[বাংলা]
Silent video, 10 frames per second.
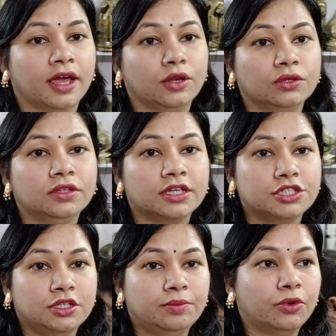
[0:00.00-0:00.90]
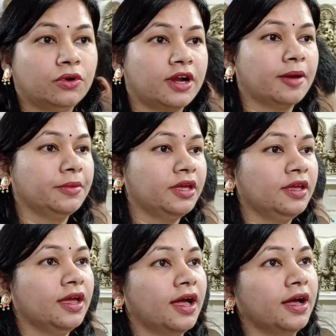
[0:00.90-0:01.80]
নালন্দা শিল্প গ্রামে
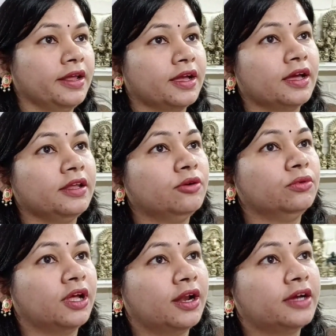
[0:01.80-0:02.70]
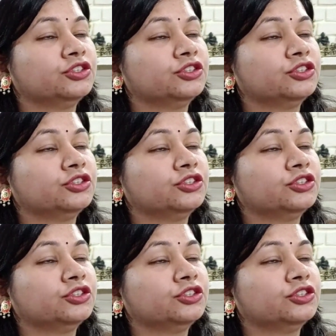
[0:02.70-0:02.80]
আর এখানে ওনারা